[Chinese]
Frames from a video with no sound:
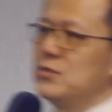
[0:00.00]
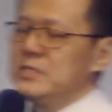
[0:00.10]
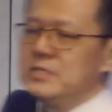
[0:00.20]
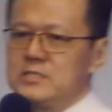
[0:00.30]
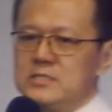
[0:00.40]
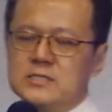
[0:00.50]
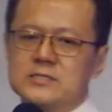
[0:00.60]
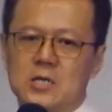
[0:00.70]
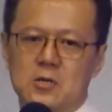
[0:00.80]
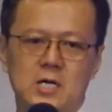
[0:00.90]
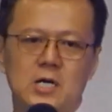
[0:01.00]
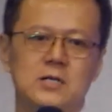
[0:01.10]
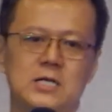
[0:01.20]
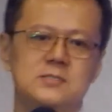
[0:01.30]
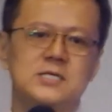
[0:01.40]
我们也借这些祷告
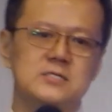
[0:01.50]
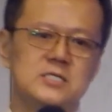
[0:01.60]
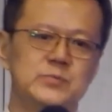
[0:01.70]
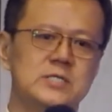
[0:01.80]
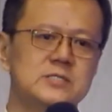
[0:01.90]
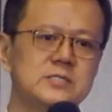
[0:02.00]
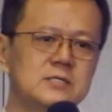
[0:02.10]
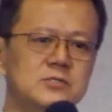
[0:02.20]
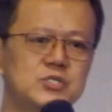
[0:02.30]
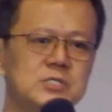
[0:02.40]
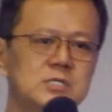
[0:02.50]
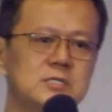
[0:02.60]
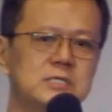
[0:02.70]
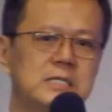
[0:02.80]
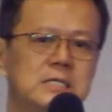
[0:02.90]
来到上帝面前。是的，
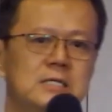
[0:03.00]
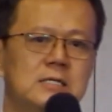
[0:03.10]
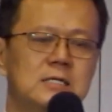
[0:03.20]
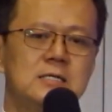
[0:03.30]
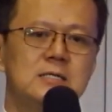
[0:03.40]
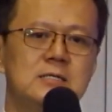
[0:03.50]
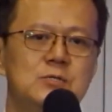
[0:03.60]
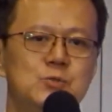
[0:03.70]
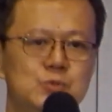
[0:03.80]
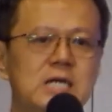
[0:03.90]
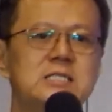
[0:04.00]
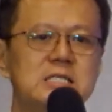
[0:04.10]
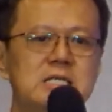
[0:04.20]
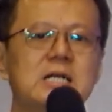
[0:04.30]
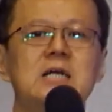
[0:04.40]
苦难
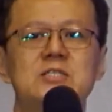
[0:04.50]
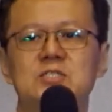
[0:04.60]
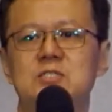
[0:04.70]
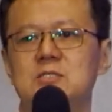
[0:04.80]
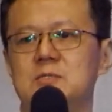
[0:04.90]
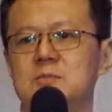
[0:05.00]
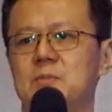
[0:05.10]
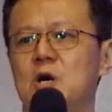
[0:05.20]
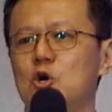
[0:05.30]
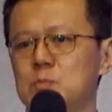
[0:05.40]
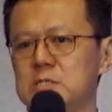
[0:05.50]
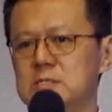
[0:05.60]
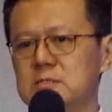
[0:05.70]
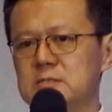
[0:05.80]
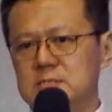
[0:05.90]
应该是把我
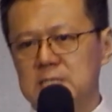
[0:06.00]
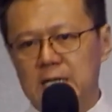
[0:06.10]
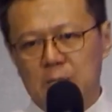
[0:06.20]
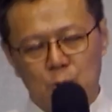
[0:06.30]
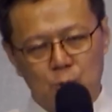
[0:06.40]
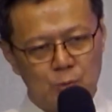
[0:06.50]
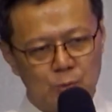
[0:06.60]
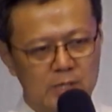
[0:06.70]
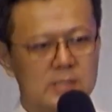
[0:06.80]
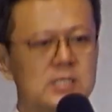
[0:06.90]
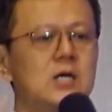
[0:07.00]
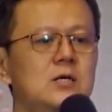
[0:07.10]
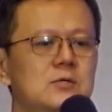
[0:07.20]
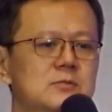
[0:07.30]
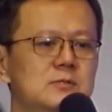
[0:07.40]
们带回
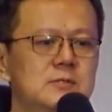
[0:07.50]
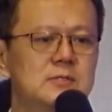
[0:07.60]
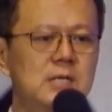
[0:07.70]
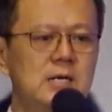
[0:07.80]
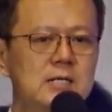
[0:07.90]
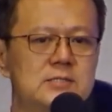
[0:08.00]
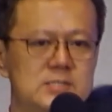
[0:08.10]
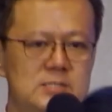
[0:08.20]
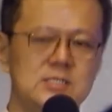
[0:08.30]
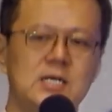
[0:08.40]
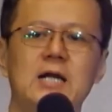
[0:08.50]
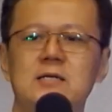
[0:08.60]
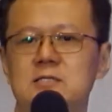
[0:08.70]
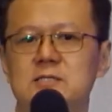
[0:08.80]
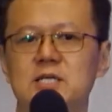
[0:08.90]
到慈爱
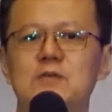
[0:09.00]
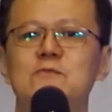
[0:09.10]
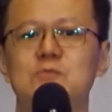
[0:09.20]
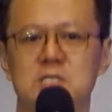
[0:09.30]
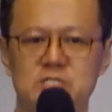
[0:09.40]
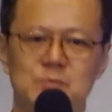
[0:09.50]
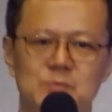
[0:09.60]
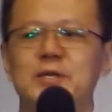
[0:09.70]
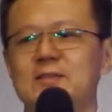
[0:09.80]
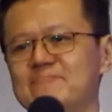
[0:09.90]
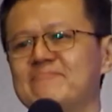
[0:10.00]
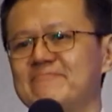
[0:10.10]
的天父的身边的。